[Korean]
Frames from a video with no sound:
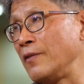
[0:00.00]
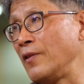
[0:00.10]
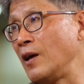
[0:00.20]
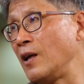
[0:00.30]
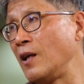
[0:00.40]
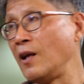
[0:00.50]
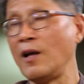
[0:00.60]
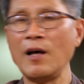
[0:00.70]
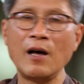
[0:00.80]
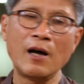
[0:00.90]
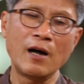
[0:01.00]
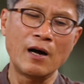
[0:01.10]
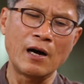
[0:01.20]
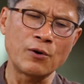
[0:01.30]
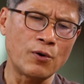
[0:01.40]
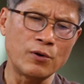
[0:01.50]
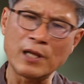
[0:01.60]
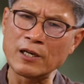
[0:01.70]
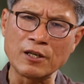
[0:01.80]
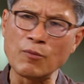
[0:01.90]
한데 네. 아이고
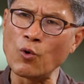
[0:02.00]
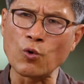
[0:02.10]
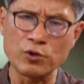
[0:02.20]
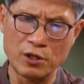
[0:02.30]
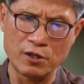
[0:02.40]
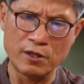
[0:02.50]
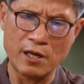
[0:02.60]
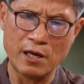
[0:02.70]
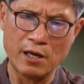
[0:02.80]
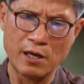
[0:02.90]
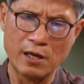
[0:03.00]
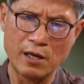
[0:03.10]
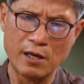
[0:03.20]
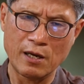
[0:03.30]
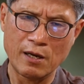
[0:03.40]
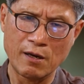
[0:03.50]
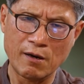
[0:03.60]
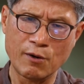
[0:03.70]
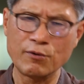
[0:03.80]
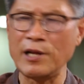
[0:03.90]
나는 이거 못 고치는데
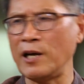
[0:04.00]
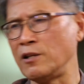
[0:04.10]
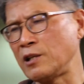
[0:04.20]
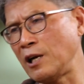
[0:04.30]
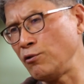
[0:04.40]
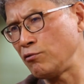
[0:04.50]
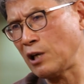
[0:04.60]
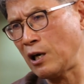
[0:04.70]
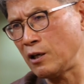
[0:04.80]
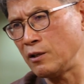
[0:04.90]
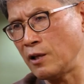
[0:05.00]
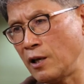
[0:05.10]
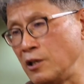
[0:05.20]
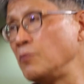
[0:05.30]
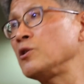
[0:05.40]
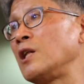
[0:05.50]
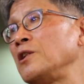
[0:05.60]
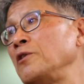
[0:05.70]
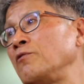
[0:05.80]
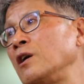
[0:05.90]
아우, 내 아들 다리도 잘랐는데 이러면서 날
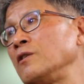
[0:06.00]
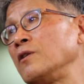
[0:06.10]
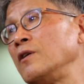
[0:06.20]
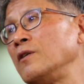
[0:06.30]
데리고 가는 거예요.